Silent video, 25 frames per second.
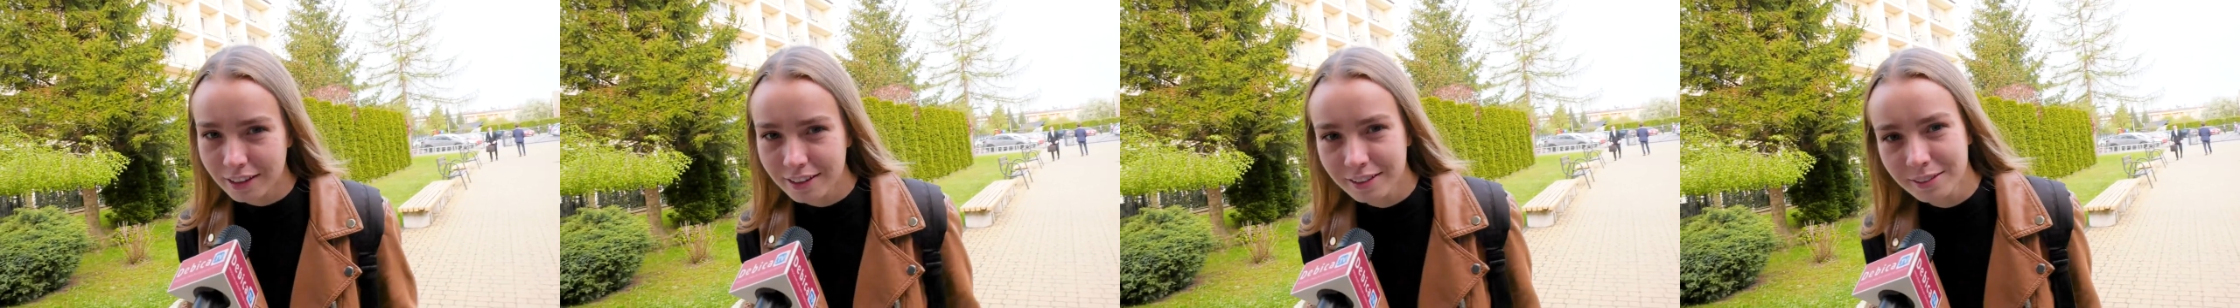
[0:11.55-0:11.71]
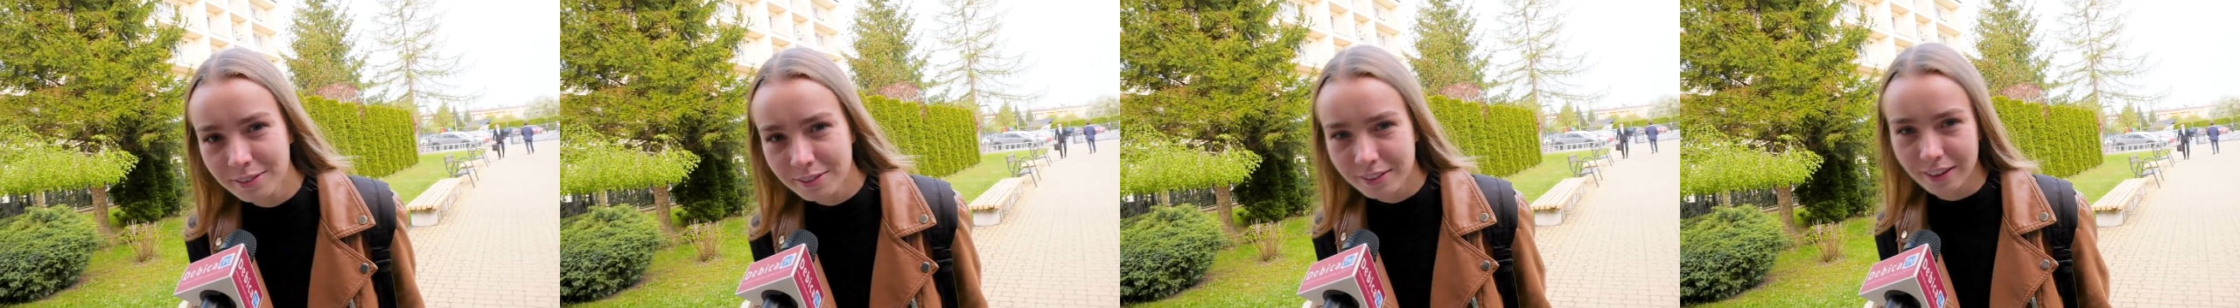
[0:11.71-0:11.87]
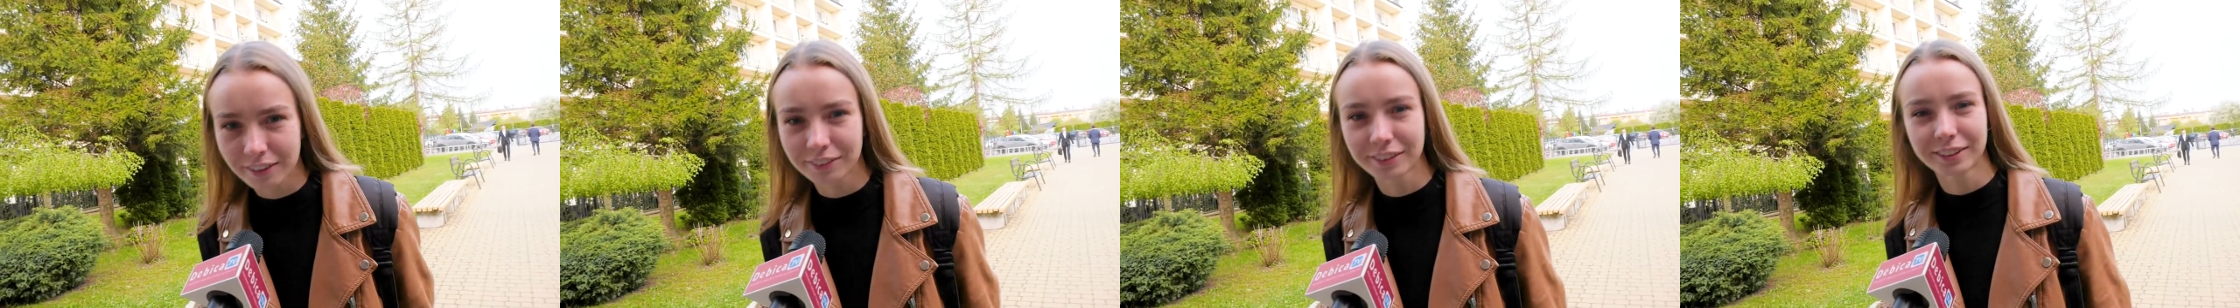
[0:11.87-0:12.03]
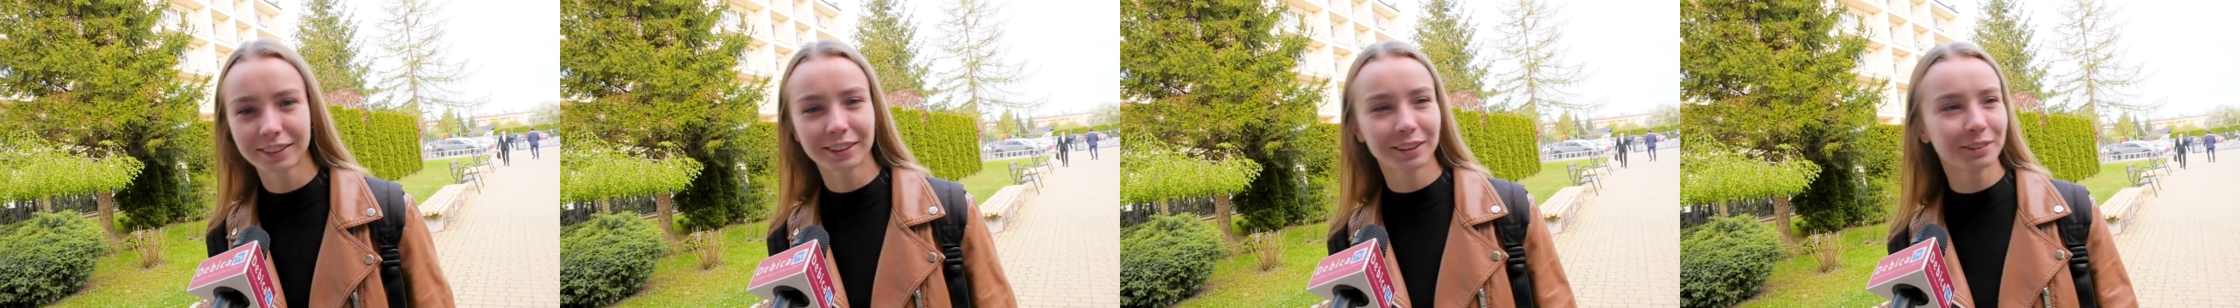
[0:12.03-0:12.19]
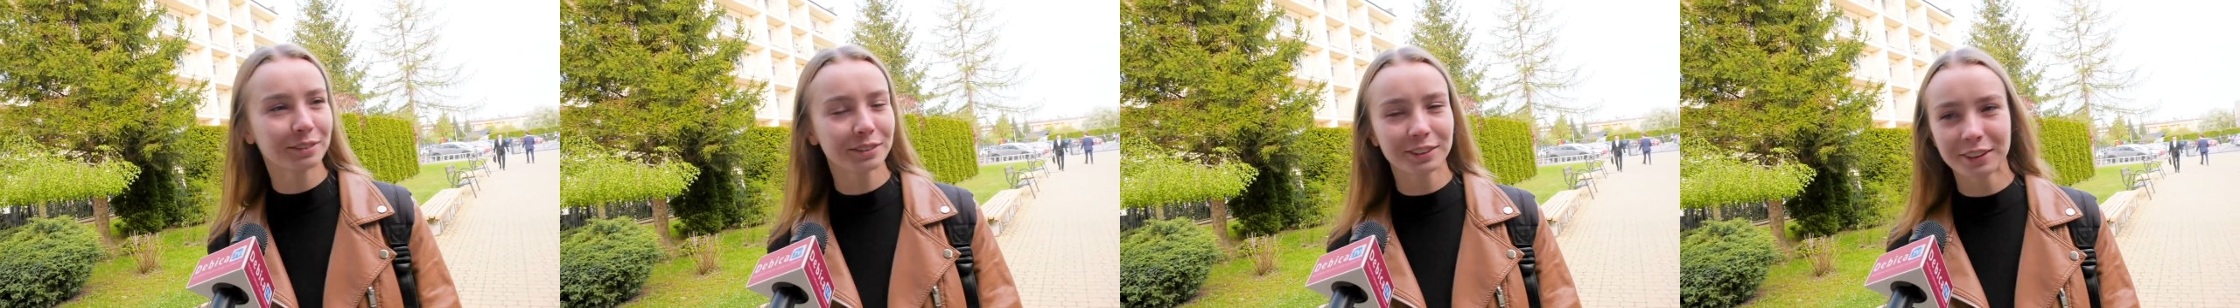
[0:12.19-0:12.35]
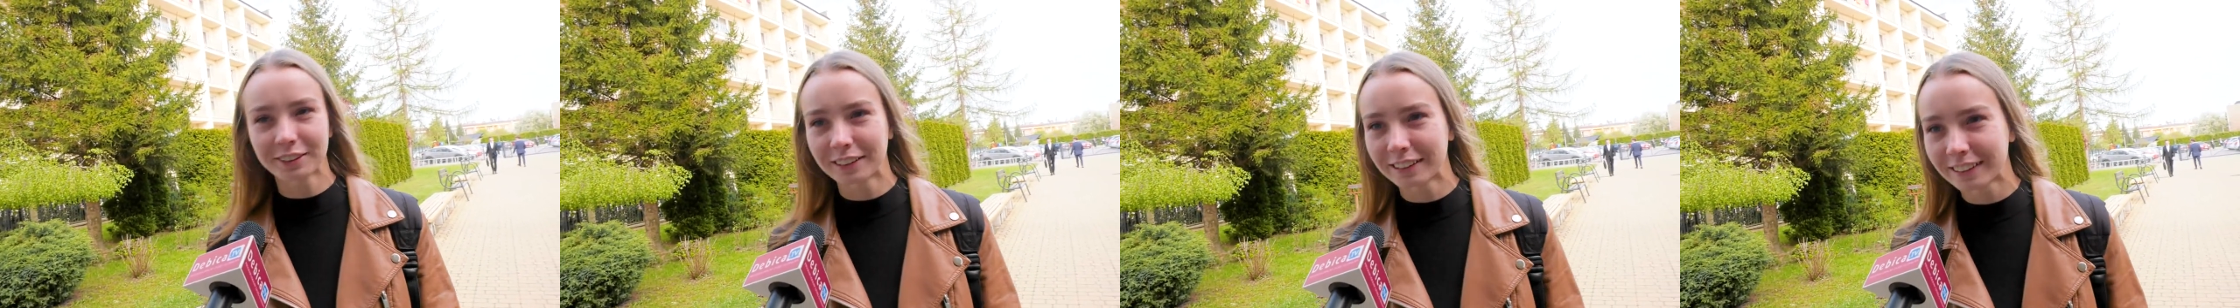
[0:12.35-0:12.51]
jestem zawsze
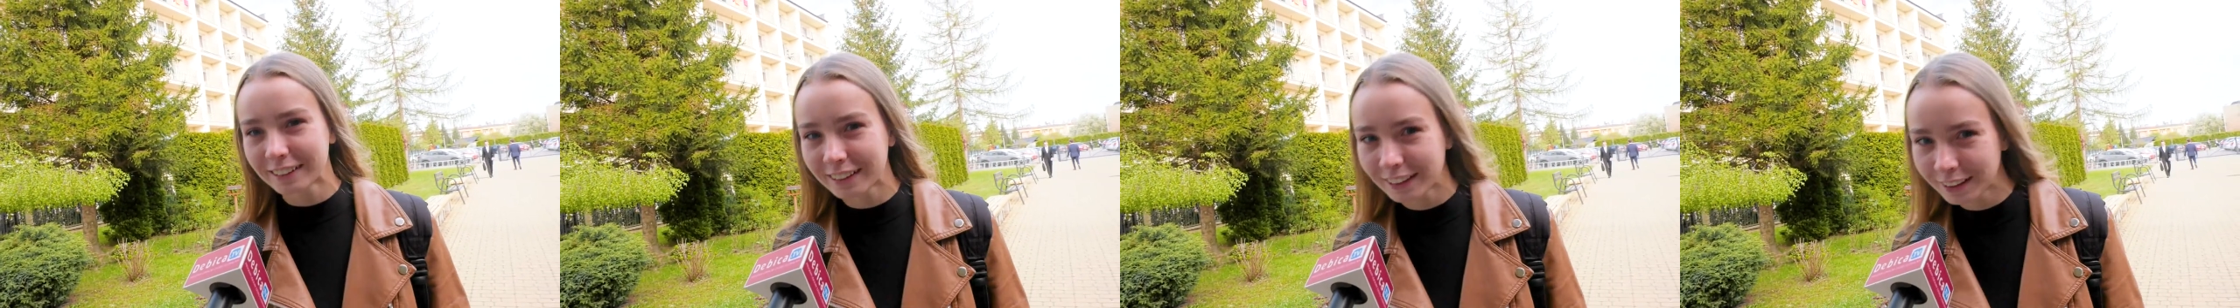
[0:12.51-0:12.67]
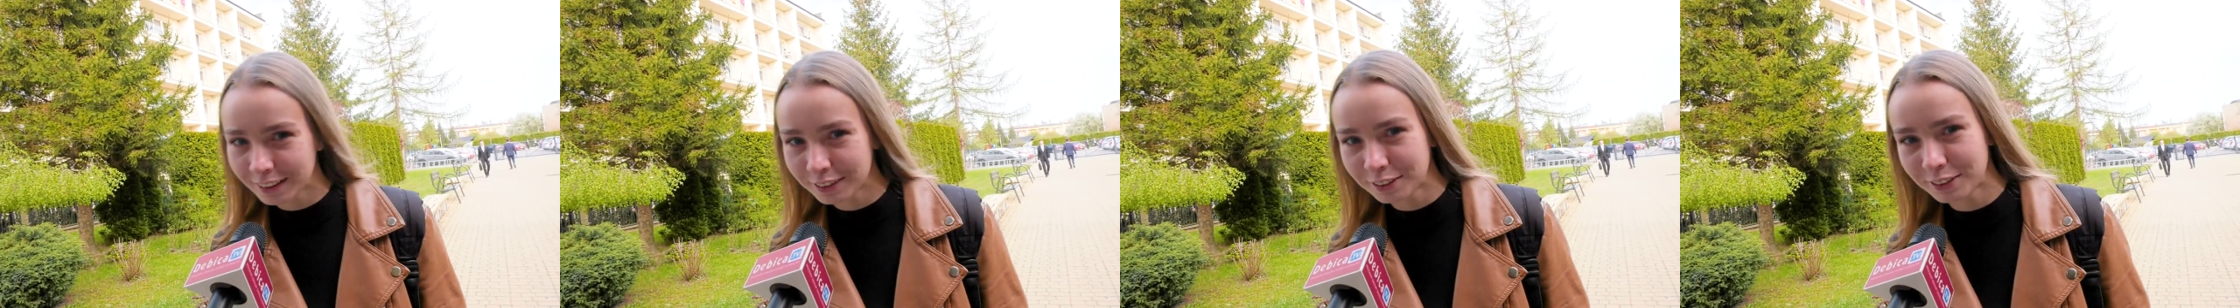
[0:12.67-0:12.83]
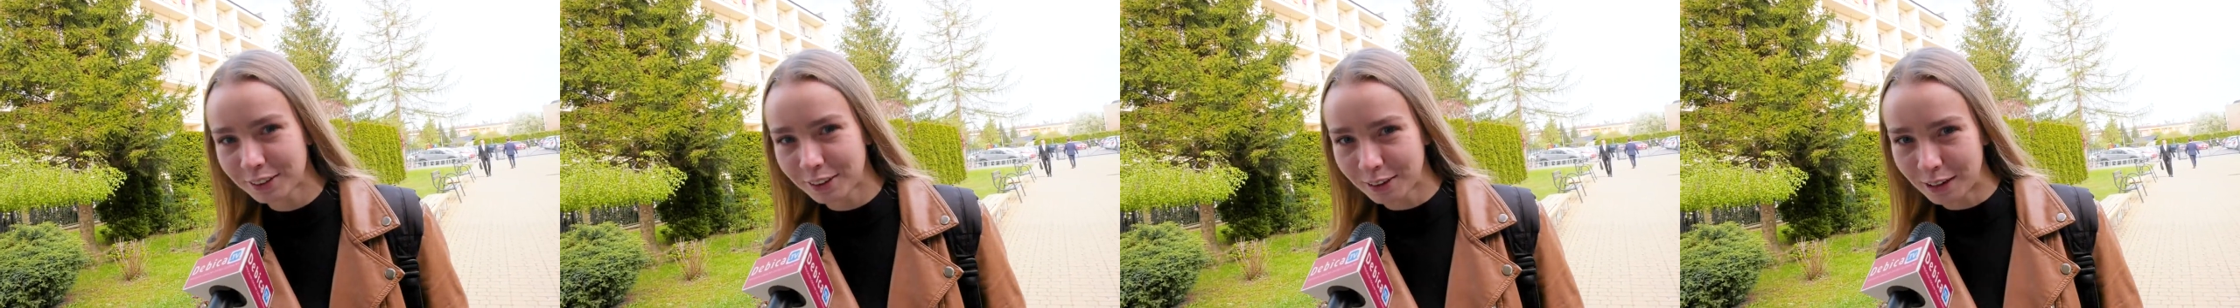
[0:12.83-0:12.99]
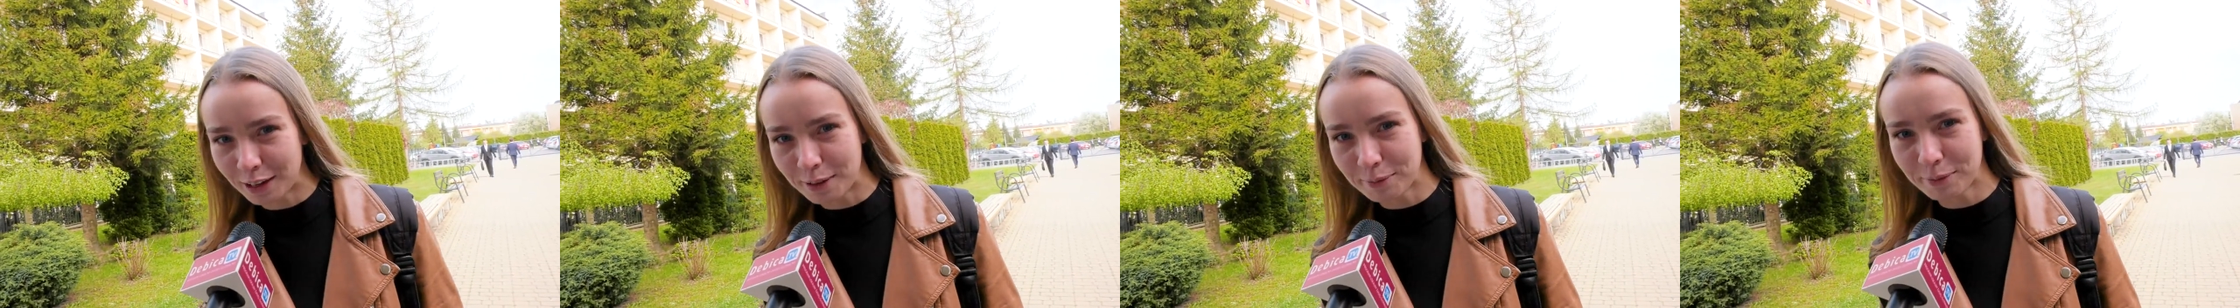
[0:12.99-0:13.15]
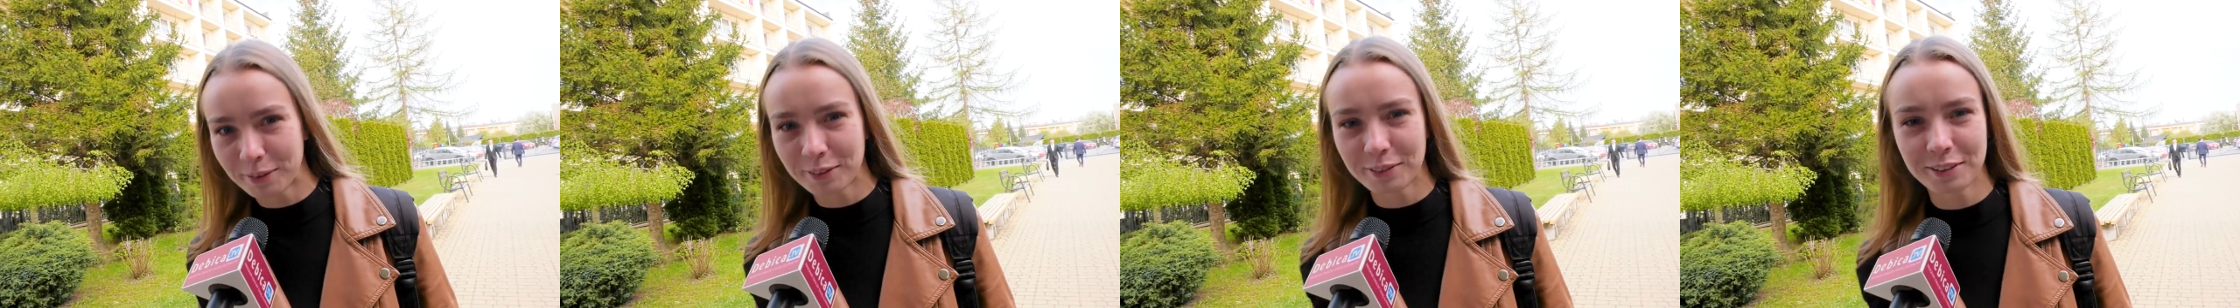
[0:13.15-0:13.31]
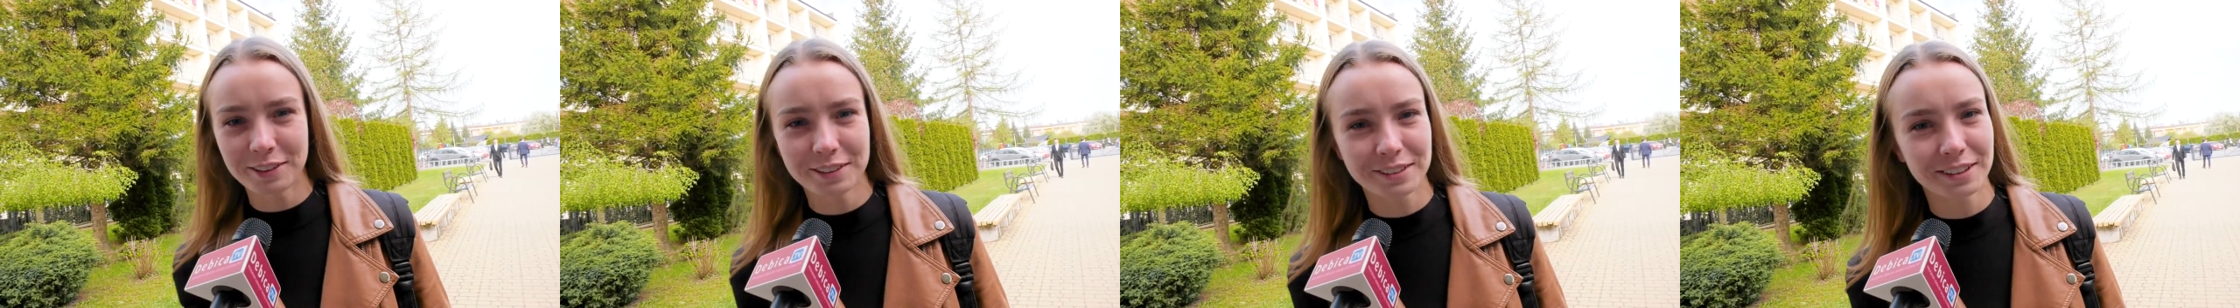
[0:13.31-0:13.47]
nauczona tak jak to Ola
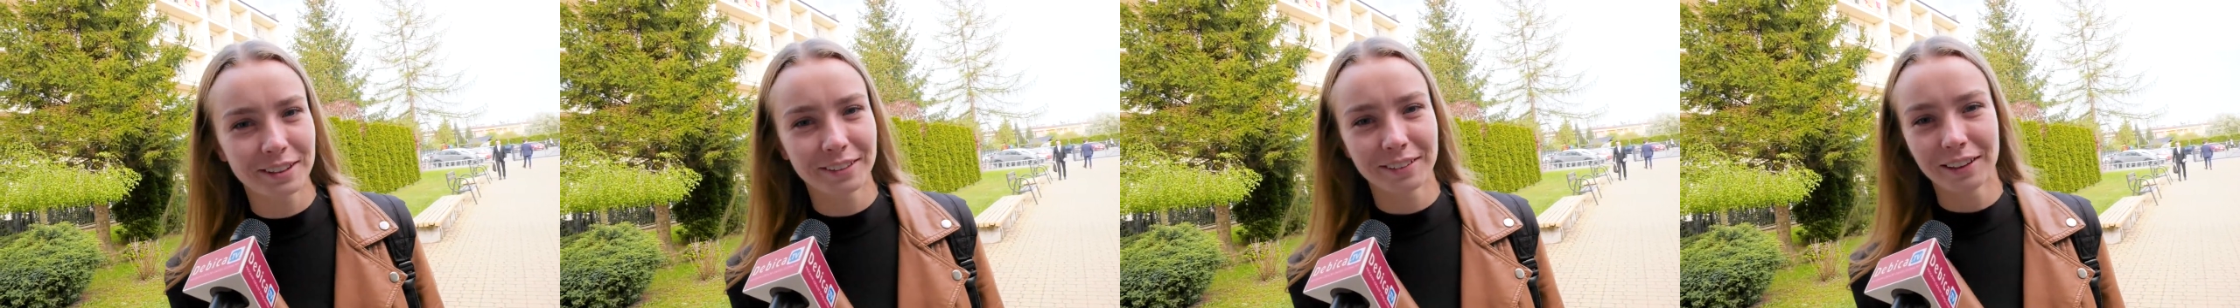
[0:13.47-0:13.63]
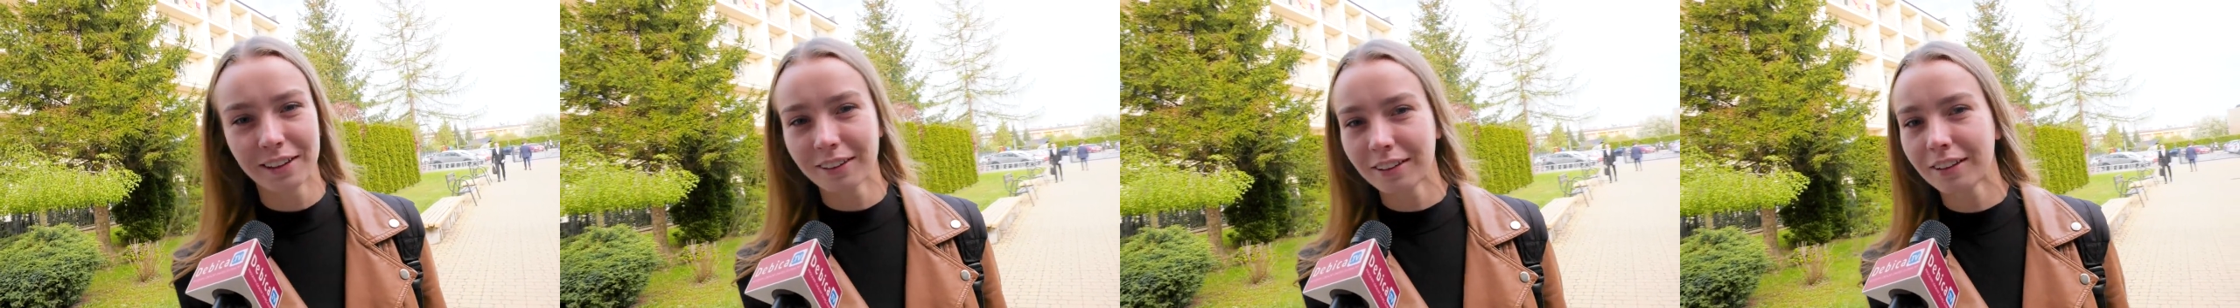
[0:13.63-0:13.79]
powiedziała.